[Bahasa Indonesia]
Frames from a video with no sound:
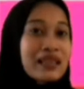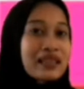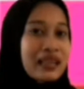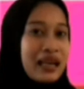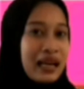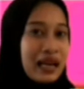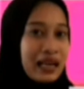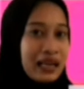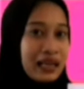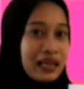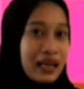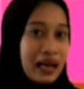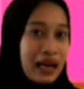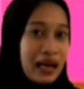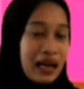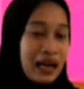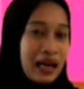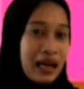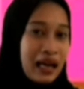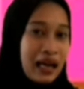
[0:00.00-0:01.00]

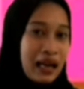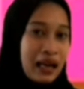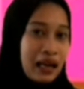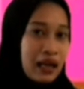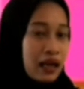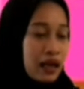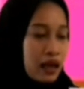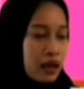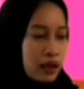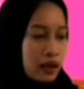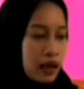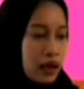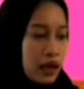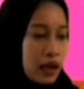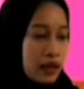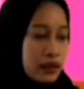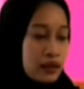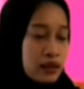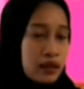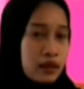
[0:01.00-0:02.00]
kadal.
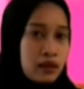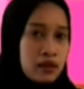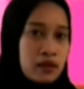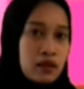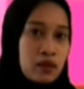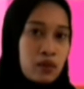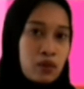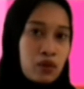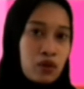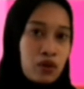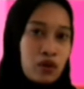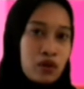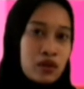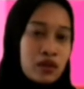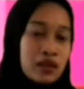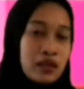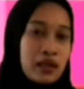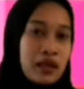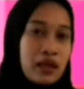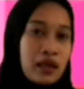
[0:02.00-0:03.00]
Nah, jenisnya bunglon
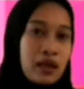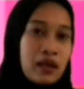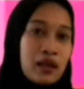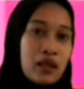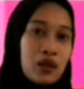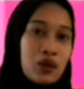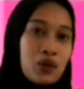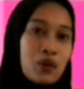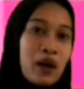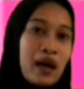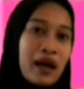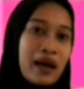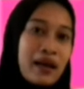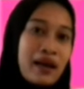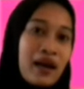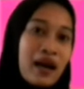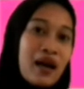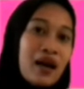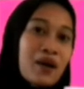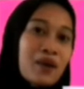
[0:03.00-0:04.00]
sendiri itu
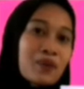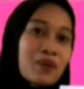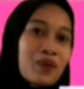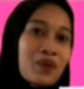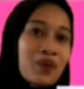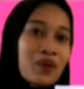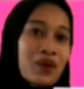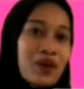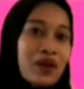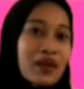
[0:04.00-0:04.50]
ada bunglon